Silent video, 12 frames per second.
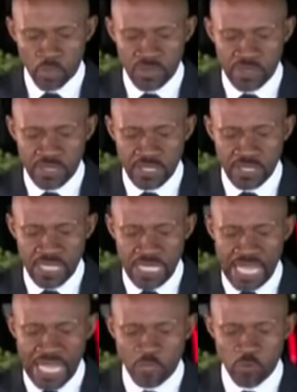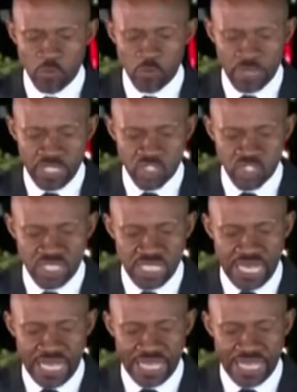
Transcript: de tenir à Lubumbashi à